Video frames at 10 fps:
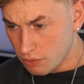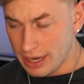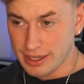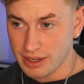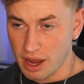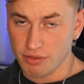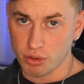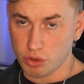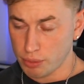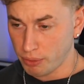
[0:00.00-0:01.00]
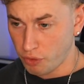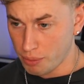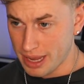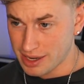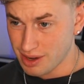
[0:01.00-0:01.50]
Nett hatte einfach nur
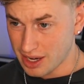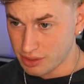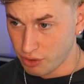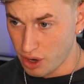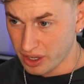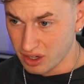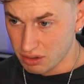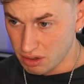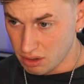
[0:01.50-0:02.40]
Trypophobie, also Angst vor Löchern.